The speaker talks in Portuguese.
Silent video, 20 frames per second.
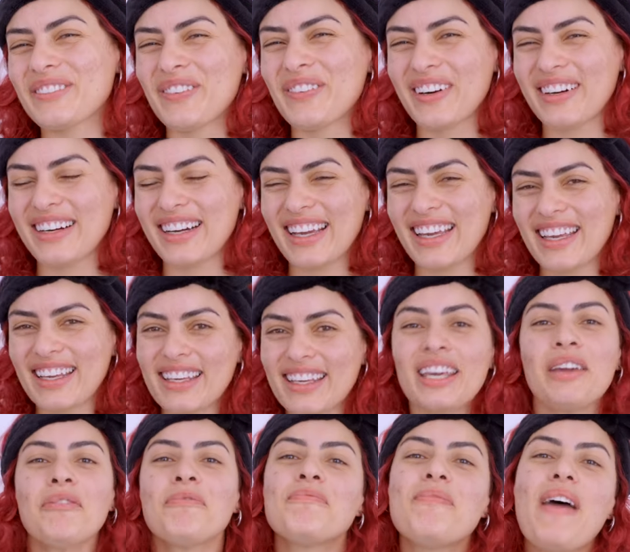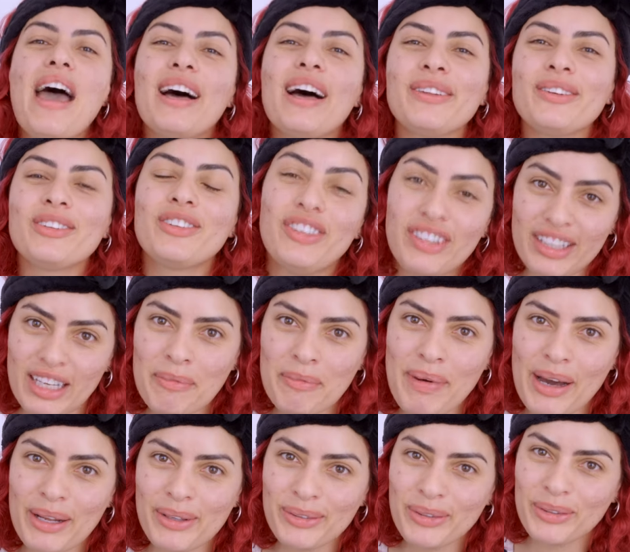boi! Que belo dia
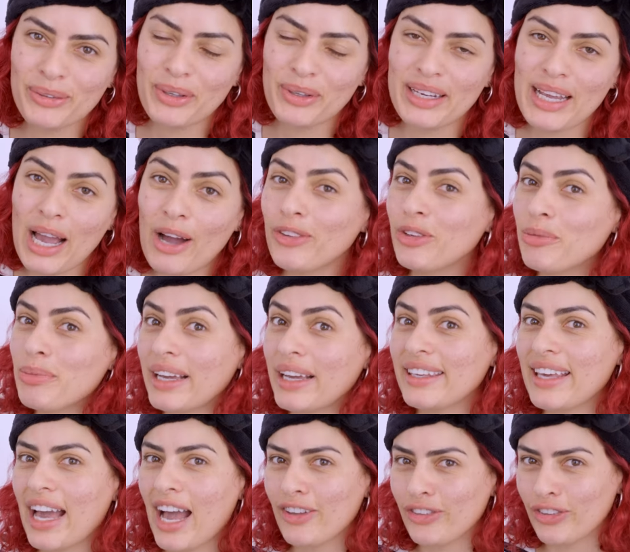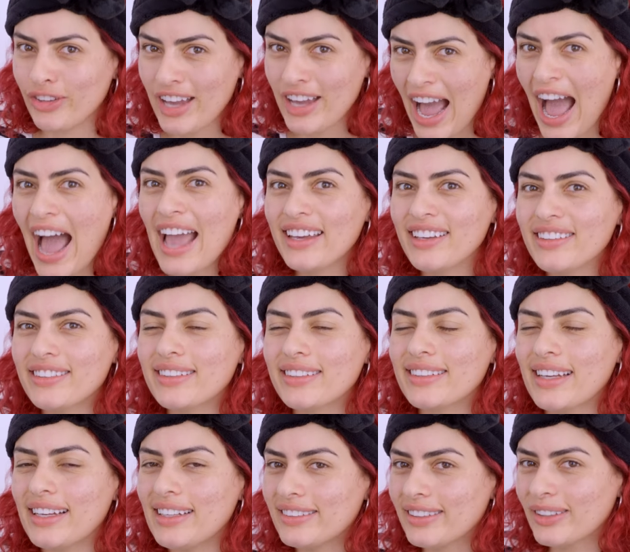para um tutorial de maquiagem raiz
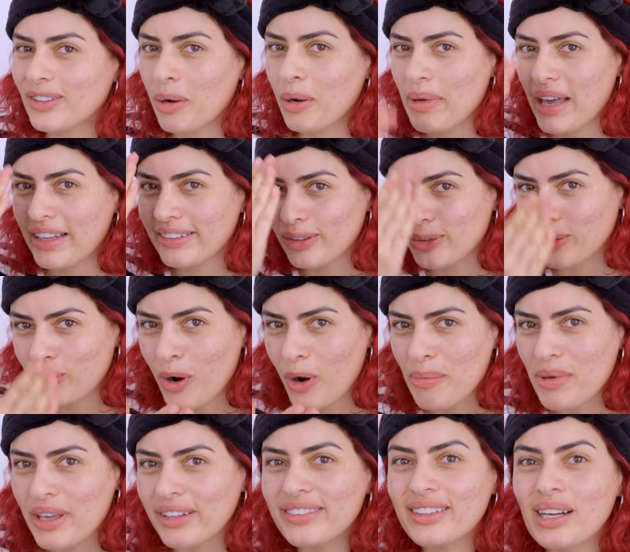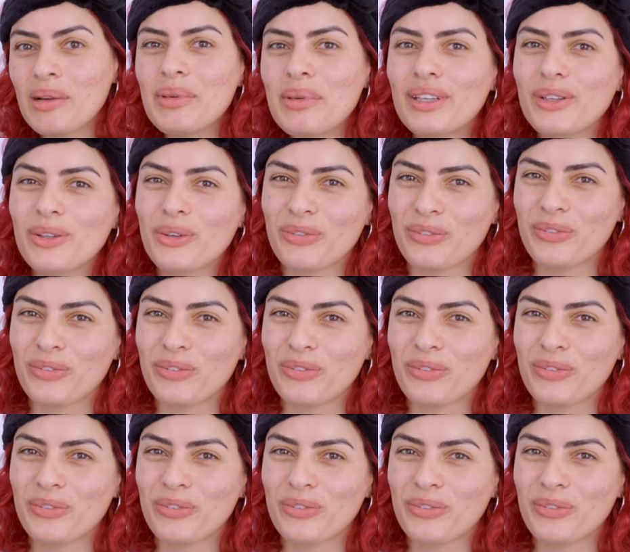daqueles que começa do começo e termina no